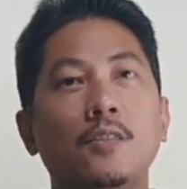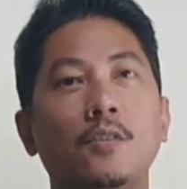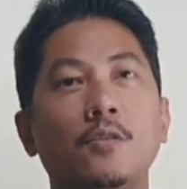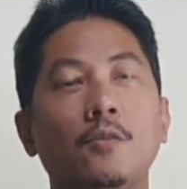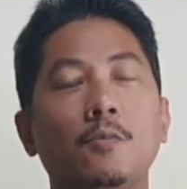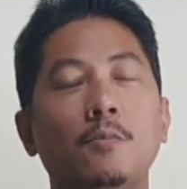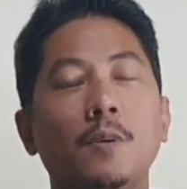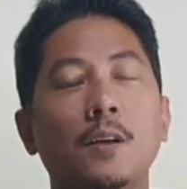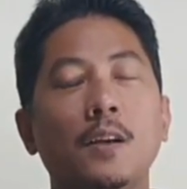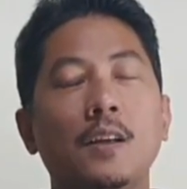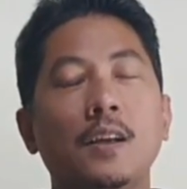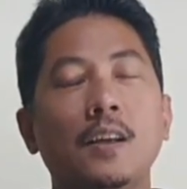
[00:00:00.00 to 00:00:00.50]

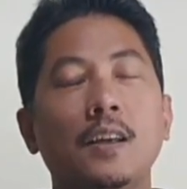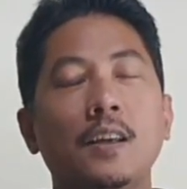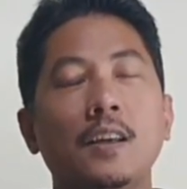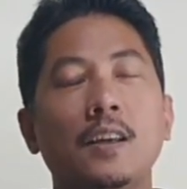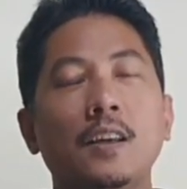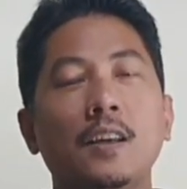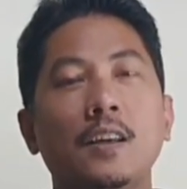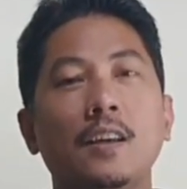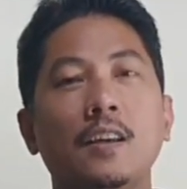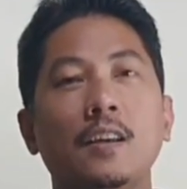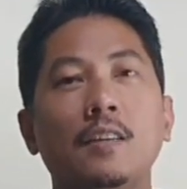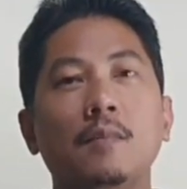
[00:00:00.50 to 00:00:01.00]
kumbaga
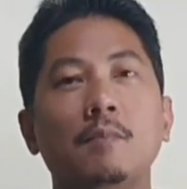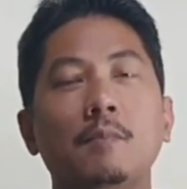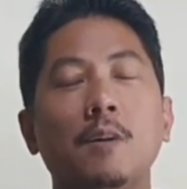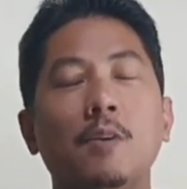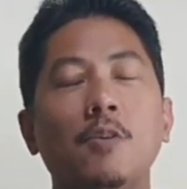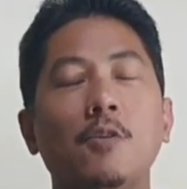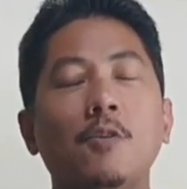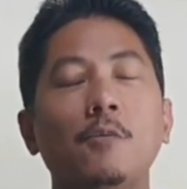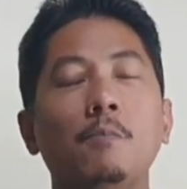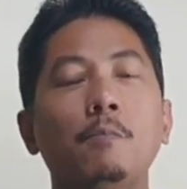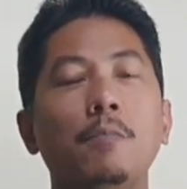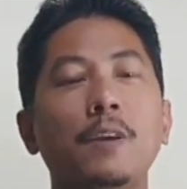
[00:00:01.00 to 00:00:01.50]
eh,
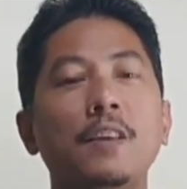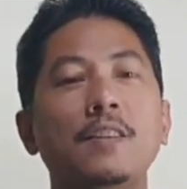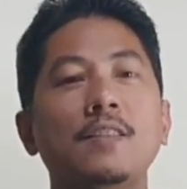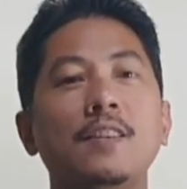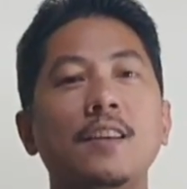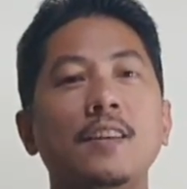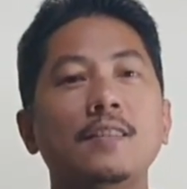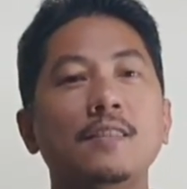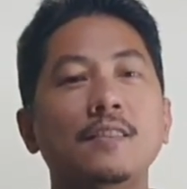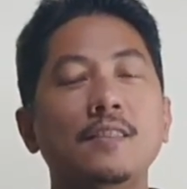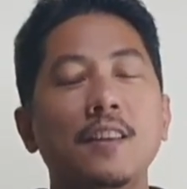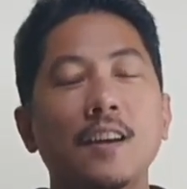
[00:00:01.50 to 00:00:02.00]

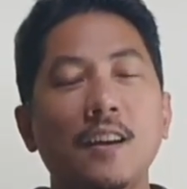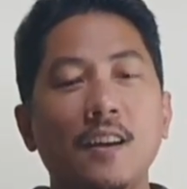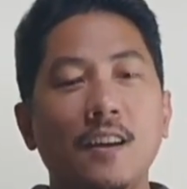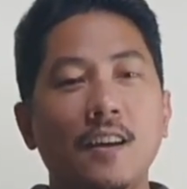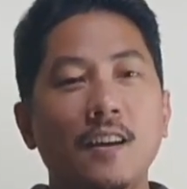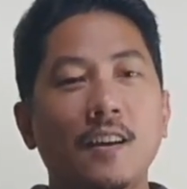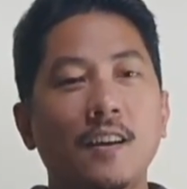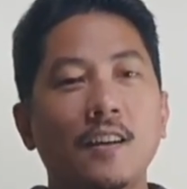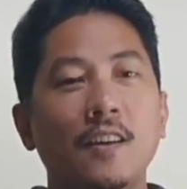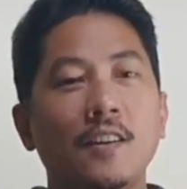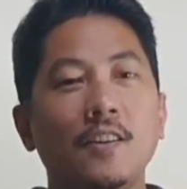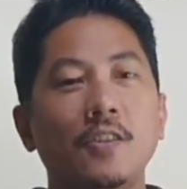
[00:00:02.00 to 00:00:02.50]
makukompensate niya
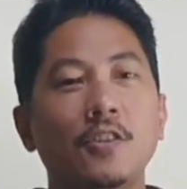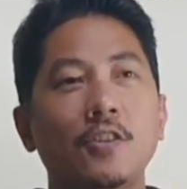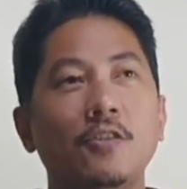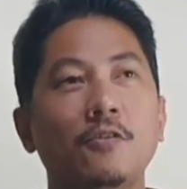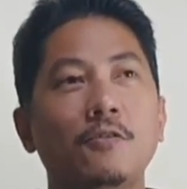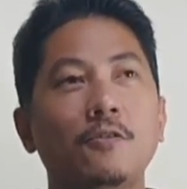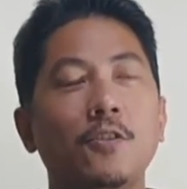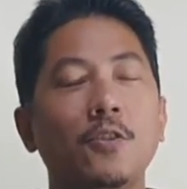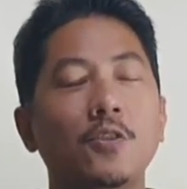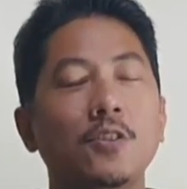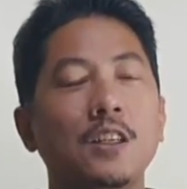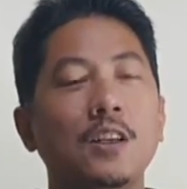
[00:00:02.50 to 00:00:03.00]
yung
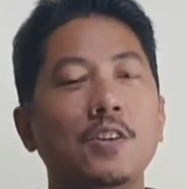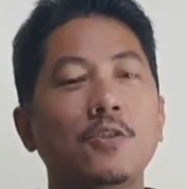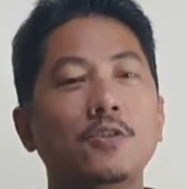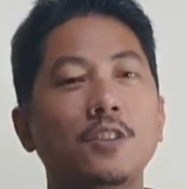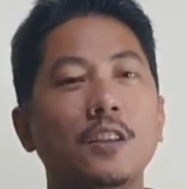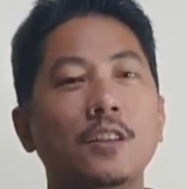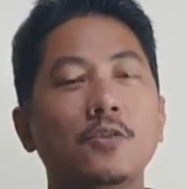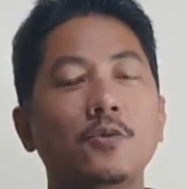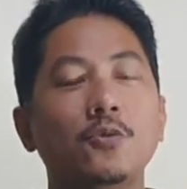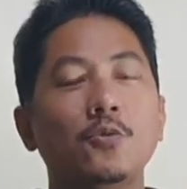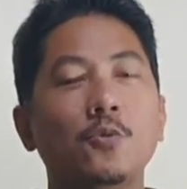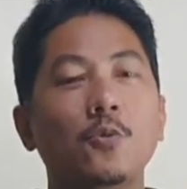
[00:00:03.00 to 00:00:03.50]

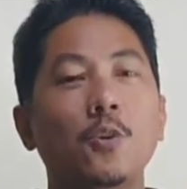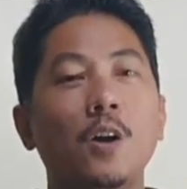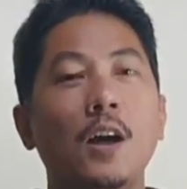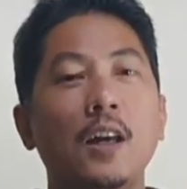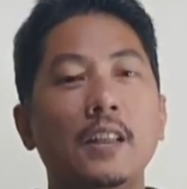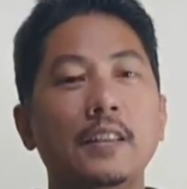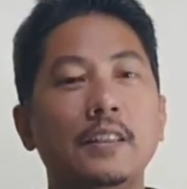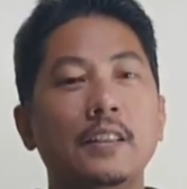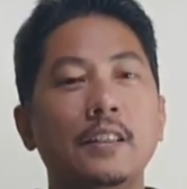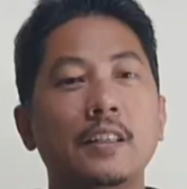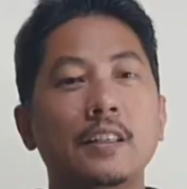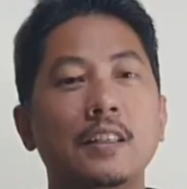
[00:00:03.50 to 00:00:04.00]

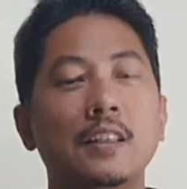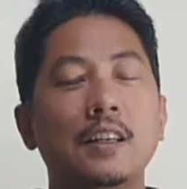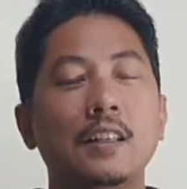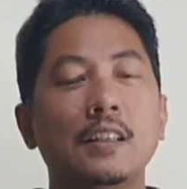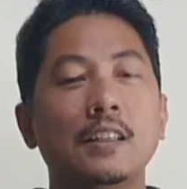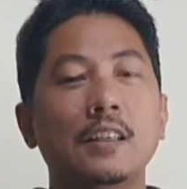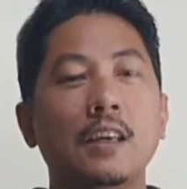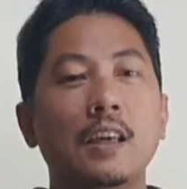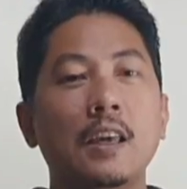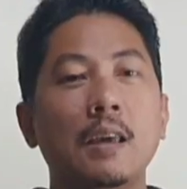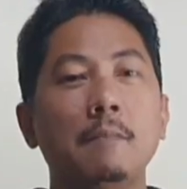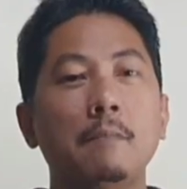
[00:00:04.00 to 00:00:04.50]
4,200 lang
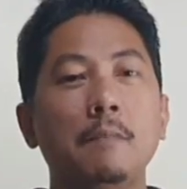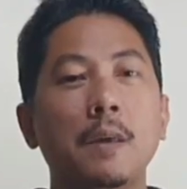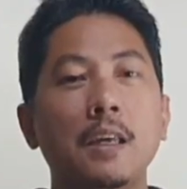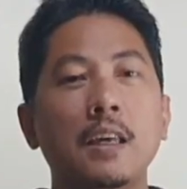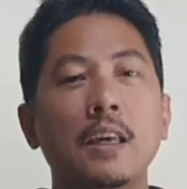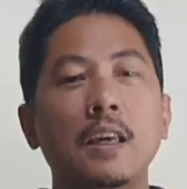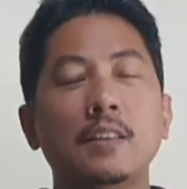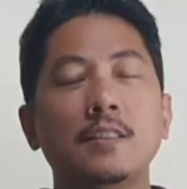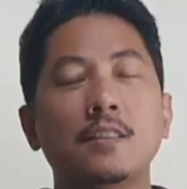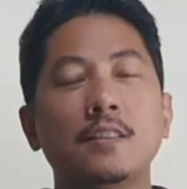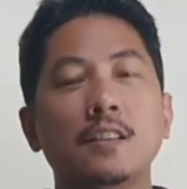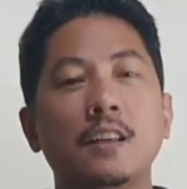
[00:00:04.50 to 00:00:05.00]
na
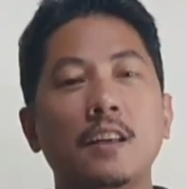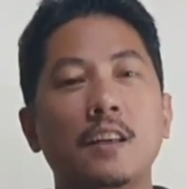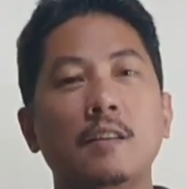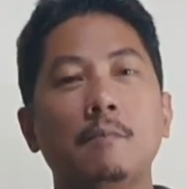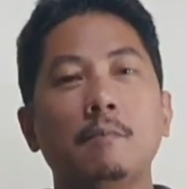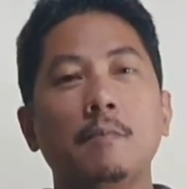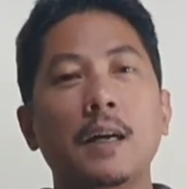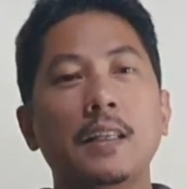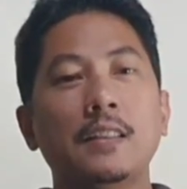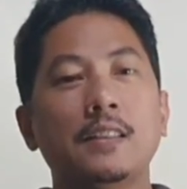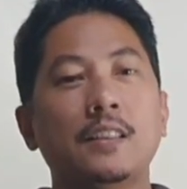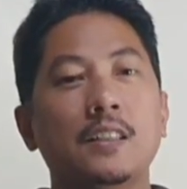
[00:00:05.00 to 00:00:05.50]
mAh niya na
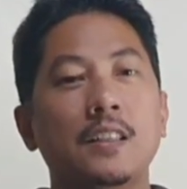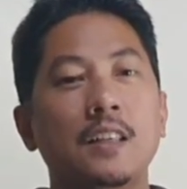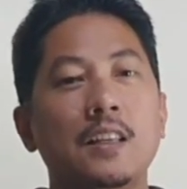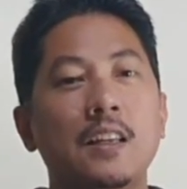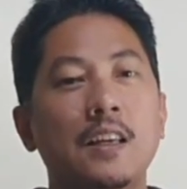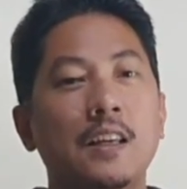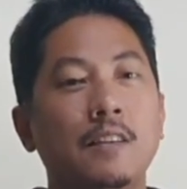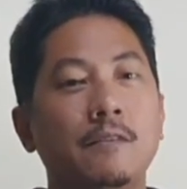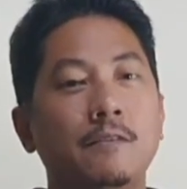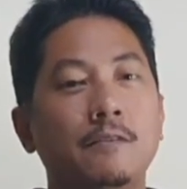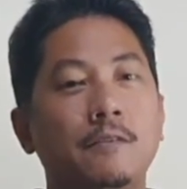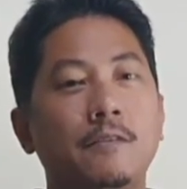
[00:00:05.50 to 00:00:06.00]
battery
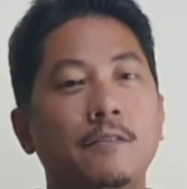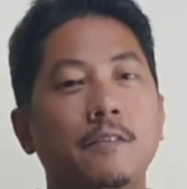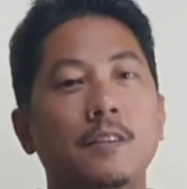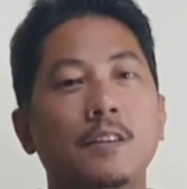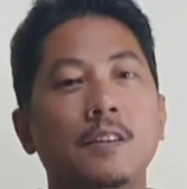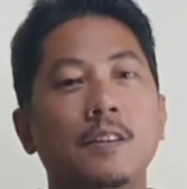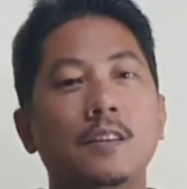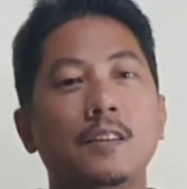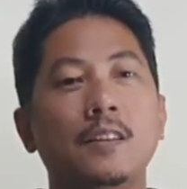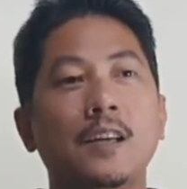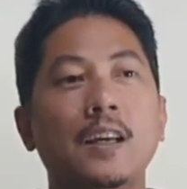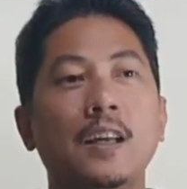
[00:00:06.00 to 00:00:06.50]
life.
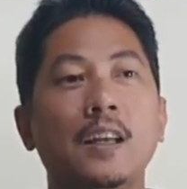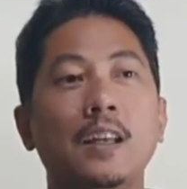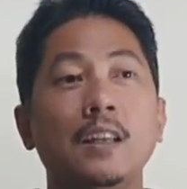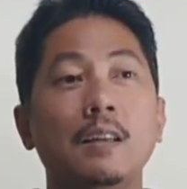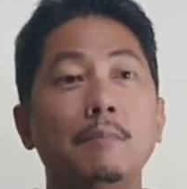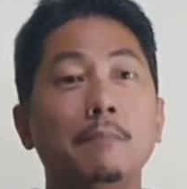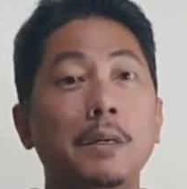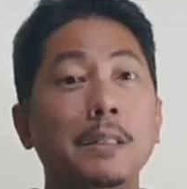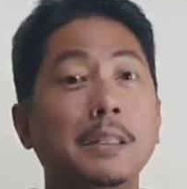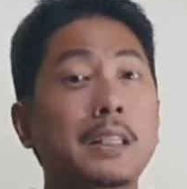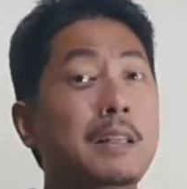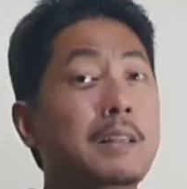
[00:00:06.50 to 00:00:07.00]
Dahil
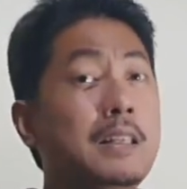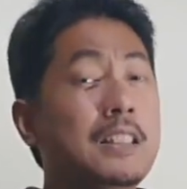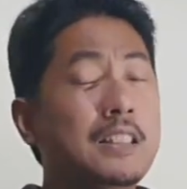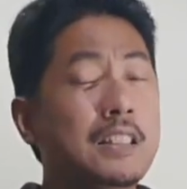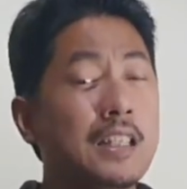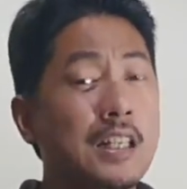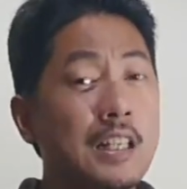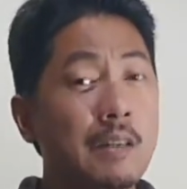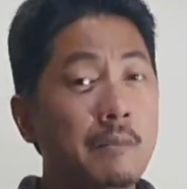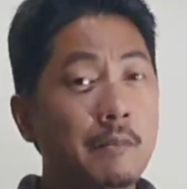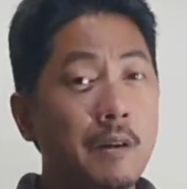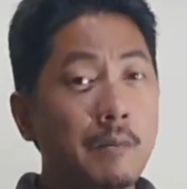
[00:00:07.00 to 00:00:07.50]
madilis
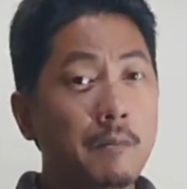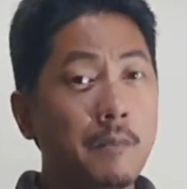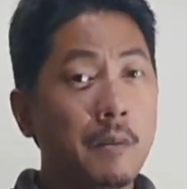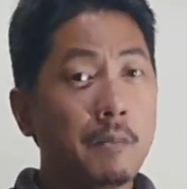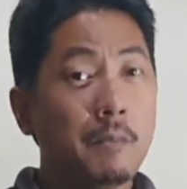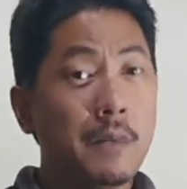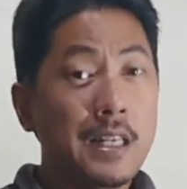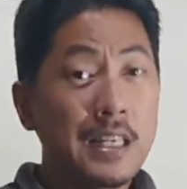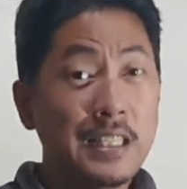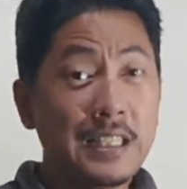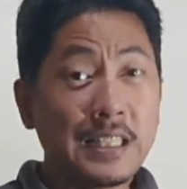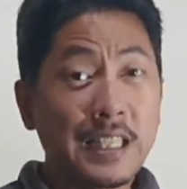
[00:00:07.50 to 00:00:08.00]
ka namang,
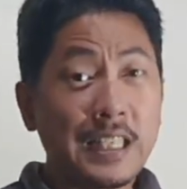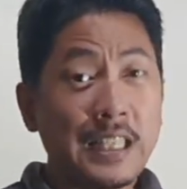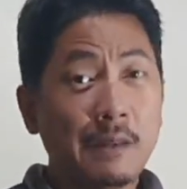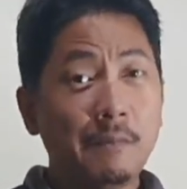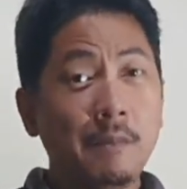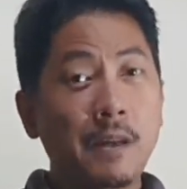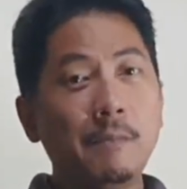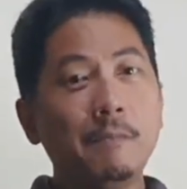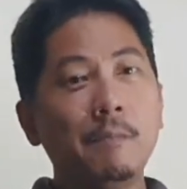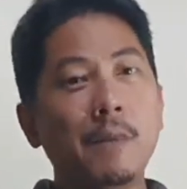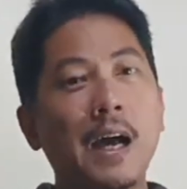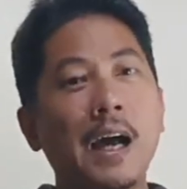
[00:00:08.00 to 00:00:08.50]
mabilis ka
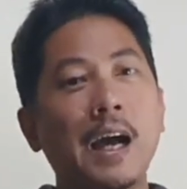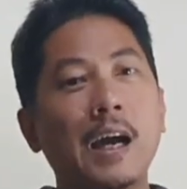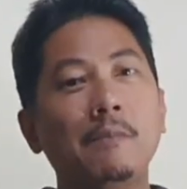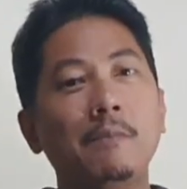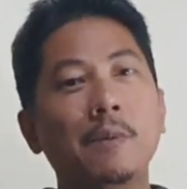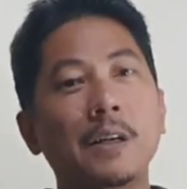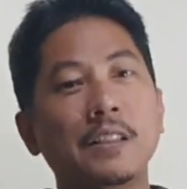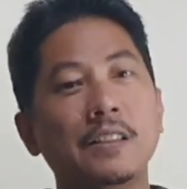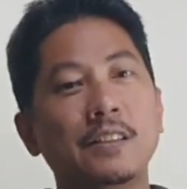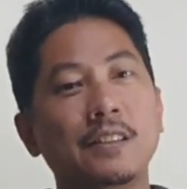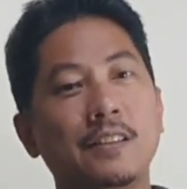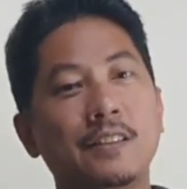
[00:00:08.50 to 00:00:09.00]
namang
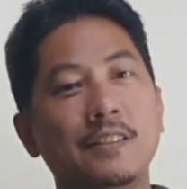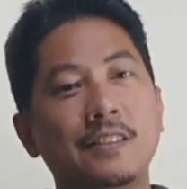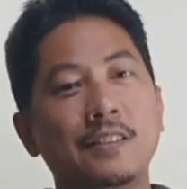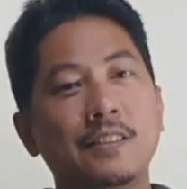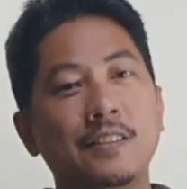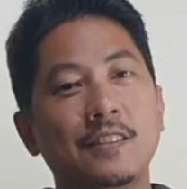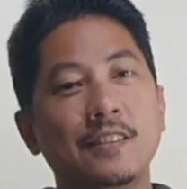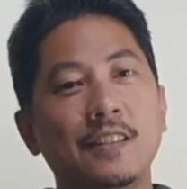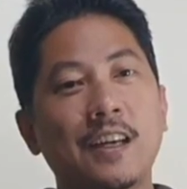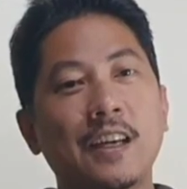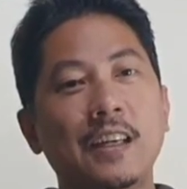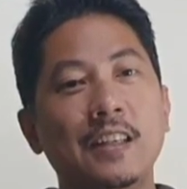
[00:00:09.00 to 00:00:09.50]

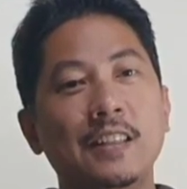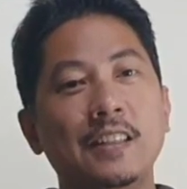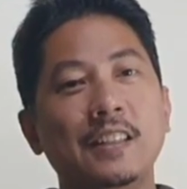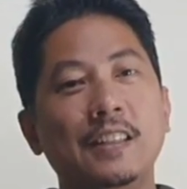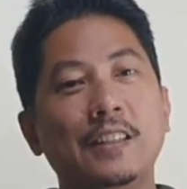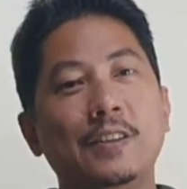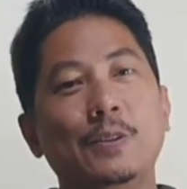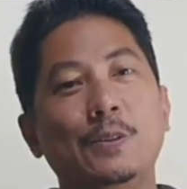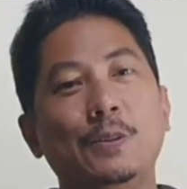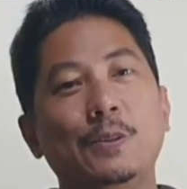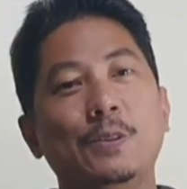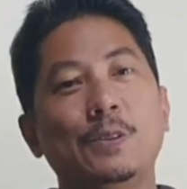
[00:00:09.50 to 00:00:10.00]
makakapag-charge dahil
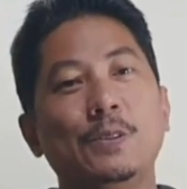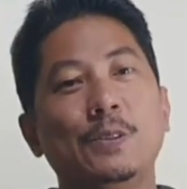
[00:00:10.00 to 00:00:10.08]
dito.